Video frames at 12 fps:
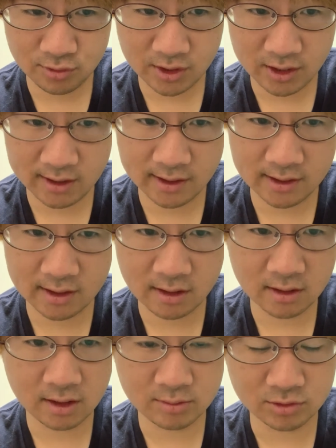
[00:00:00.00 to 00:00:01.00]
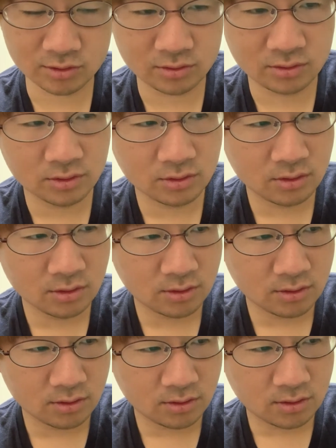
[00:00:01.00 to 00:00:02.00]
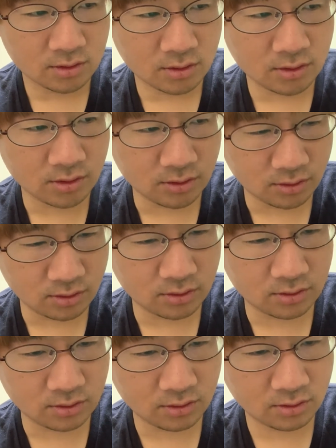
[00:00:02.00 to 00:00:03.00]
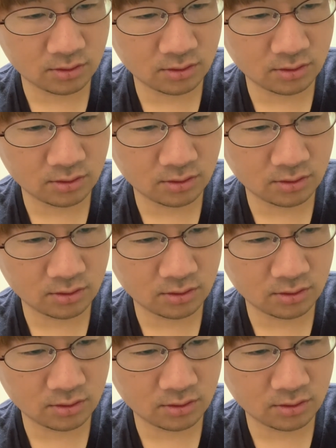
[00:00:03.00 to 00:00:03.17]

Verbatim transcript: 本だけでやったら多分、うん、